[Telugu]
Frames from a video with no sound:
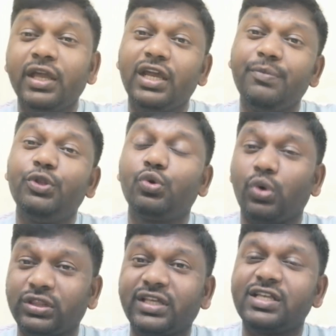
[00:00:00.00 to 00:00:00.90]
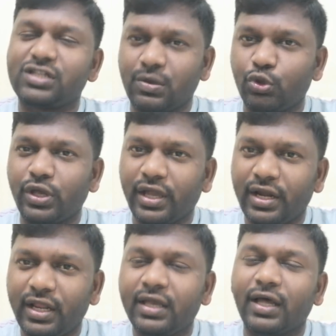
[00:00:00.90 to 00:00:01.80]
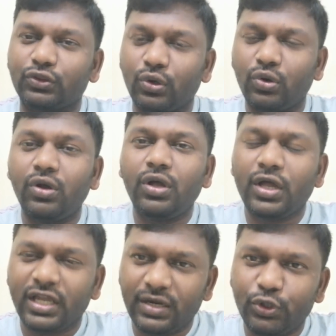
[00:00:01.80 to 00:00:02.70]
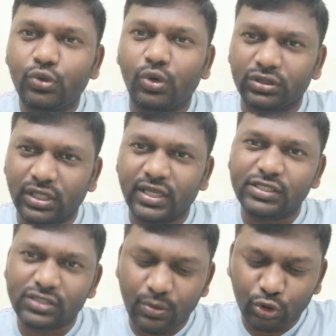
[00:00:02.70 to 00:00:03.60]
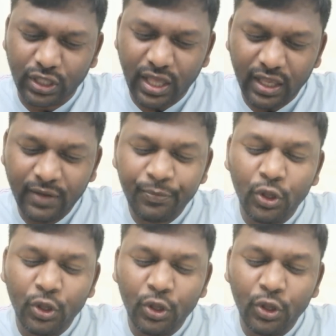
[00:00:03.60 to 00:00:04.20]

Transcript: ఎనిమిది కొత్త కేసులు నమోదయ్యాయండి ఖత్తర్లో ఎనిమిది కొత్త కేసులు నమోదయ్యాయి